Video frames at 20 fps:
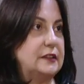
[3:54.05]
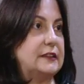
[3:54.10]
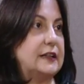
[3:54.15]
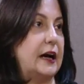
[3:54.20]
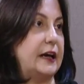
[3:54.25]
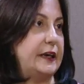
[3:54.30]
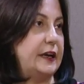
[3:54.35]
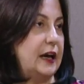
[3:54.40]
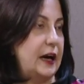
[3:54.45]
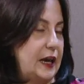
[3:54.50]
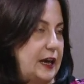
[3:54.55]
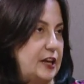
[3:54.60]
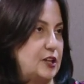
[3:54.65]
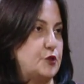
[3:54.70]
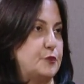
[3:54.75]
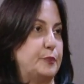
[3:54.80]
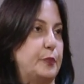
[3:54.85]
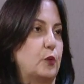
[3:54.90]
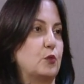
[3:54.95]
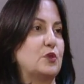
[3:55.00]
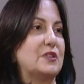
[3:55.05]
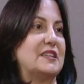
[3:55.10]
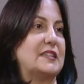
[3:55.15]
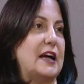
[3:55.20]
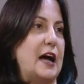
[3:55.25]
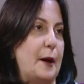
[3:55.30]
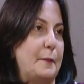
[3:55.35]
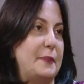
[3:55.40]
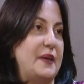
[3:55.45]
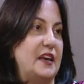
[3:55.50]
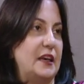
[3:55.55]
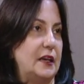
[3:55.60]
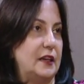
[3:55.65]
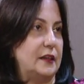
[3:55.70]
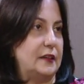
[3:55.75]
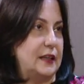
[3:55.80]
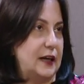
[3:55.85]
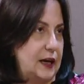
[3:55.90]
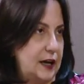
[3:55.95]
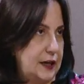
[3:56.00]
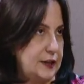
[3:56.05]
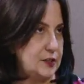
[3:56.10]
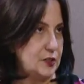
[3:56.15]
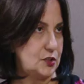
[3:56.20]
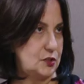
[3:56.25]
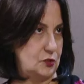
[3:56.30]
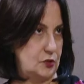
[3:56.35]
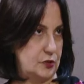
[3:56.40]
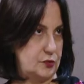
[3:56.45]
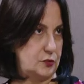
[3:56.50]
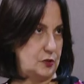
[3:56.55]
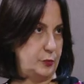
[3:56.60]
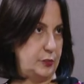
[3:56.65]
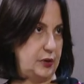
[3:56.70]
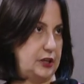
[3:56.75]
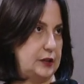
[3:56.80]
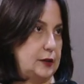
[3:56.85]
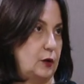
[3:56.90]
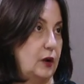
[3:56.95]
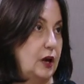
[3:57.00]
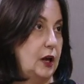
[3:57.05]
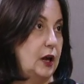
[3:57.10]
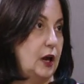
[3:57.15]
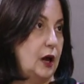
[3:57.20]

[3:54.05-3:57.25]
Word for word: daí a responsabilidade socioambiental.